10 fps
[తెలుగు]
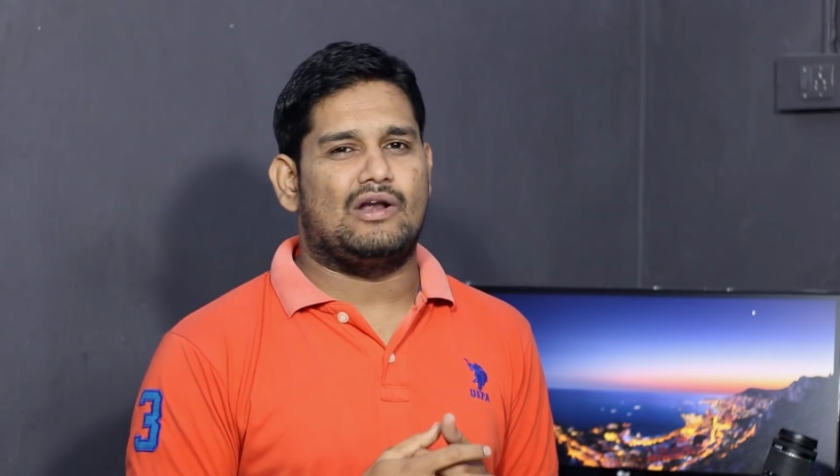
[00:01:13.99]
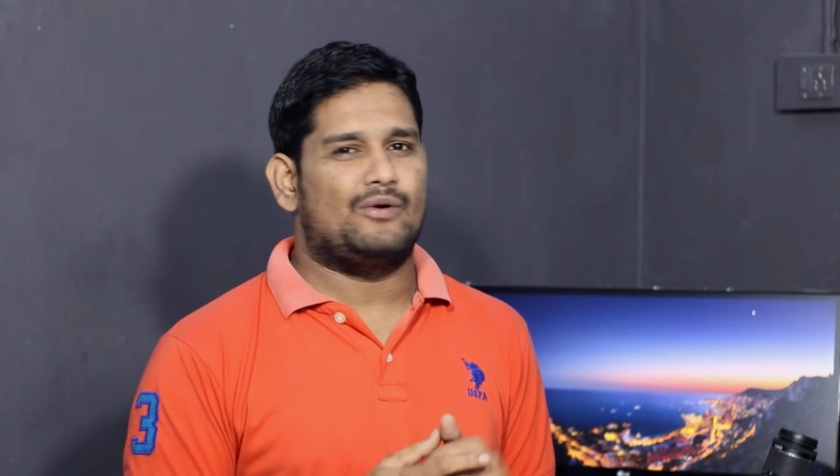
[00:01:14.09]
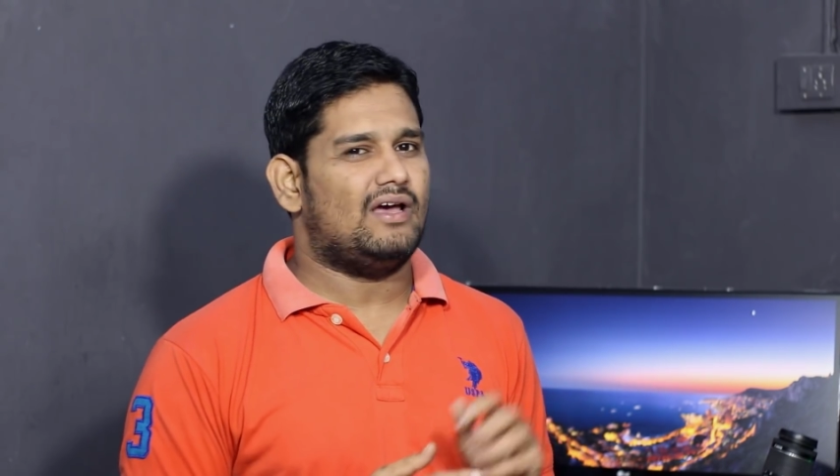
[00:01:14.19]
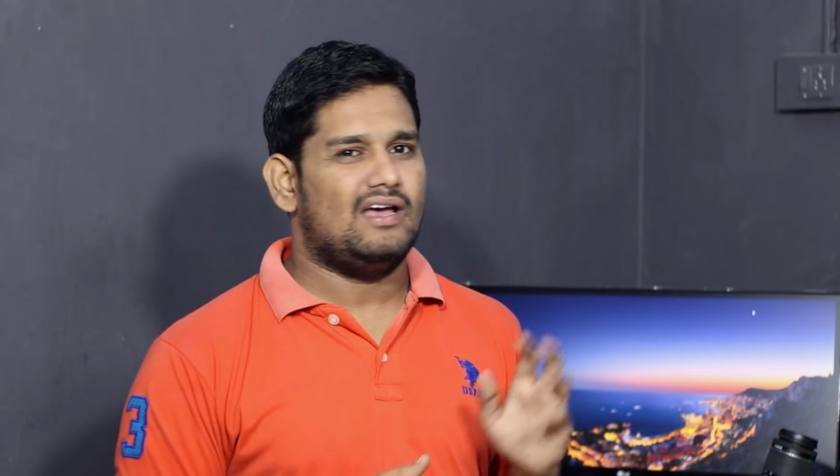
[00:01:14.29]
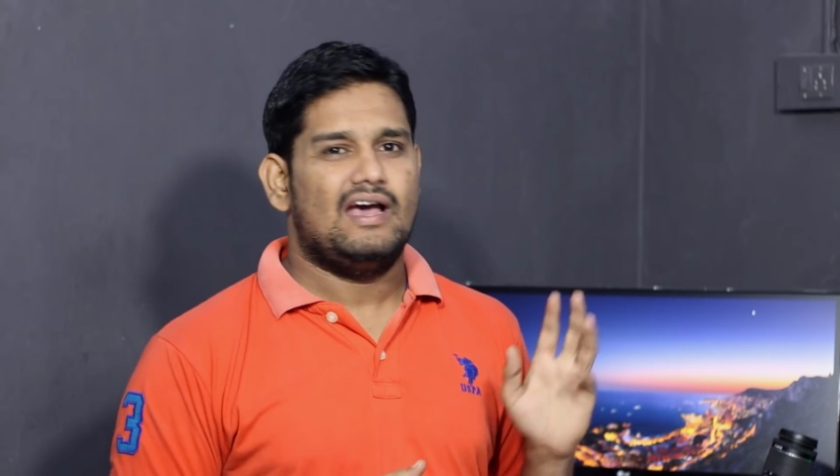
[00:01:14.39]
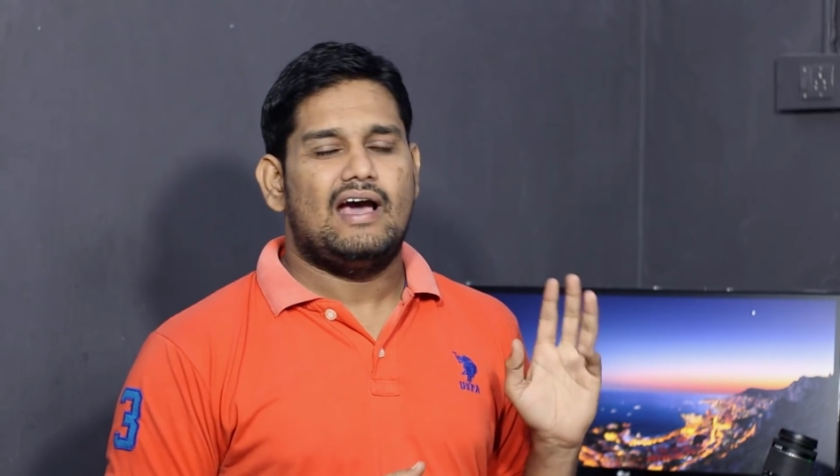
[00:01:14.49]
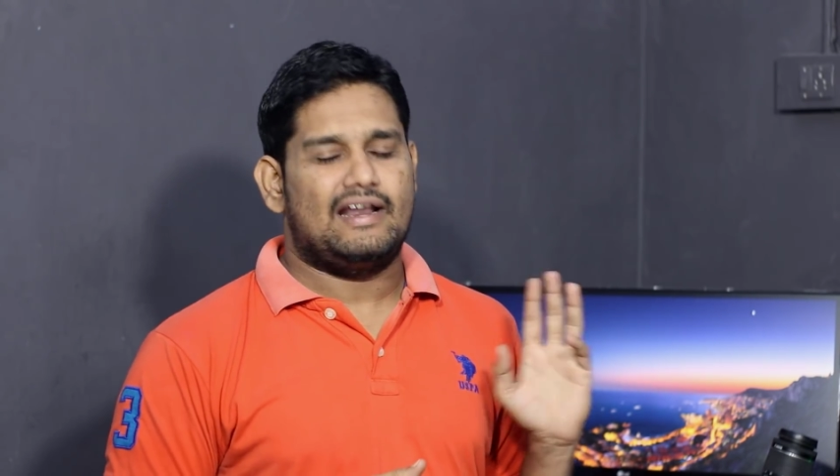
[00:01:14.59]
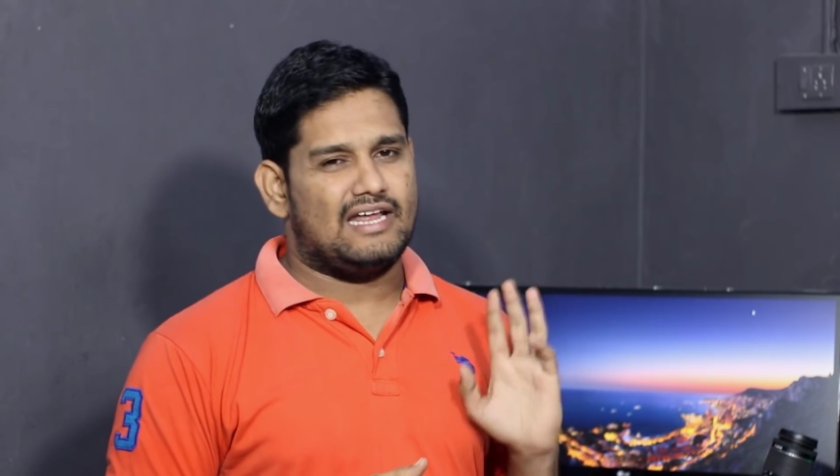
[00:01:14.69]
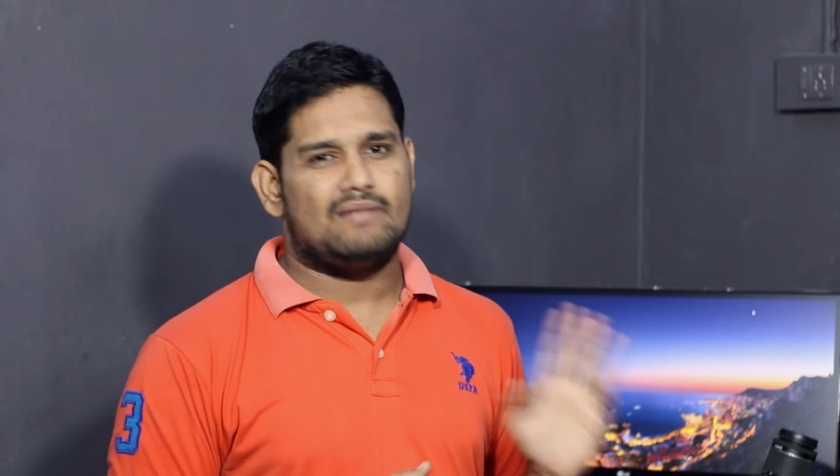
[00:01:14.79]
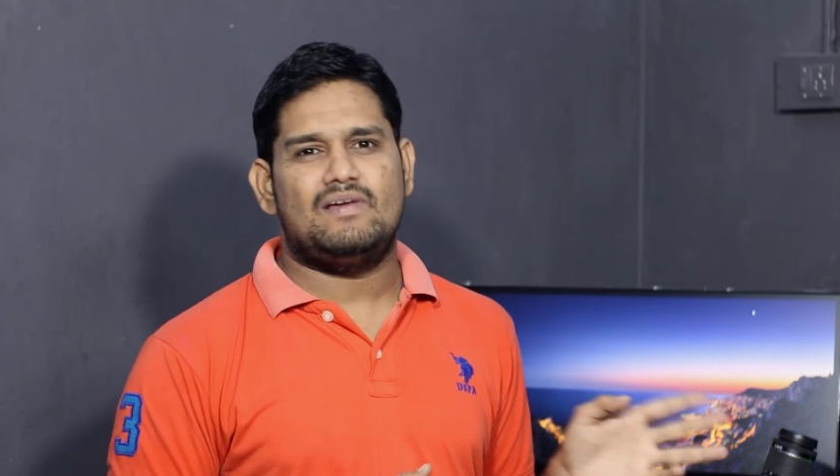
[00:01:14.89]
వాళ్ళు కూడా
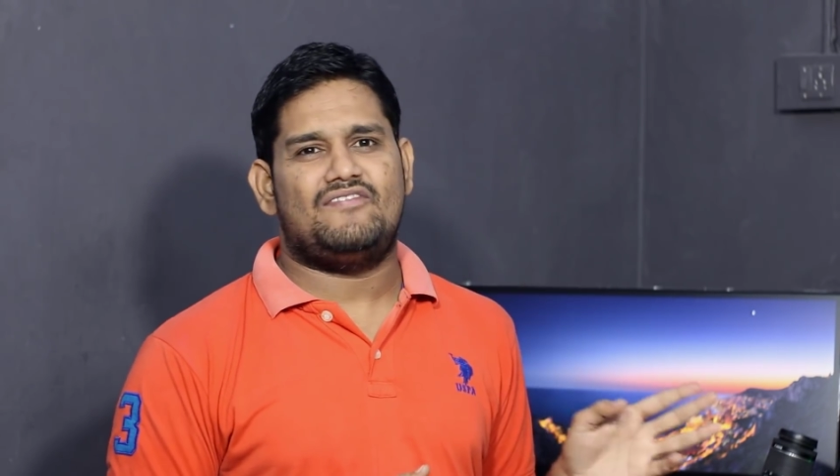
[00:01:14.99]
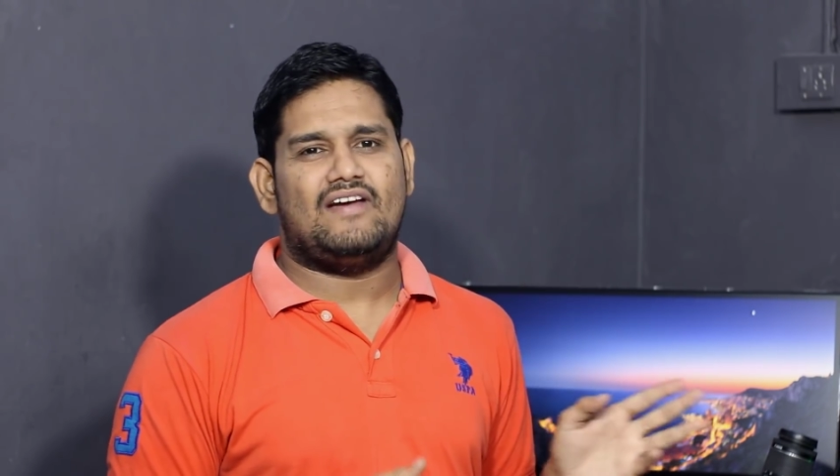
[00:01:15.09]
రియల్మీ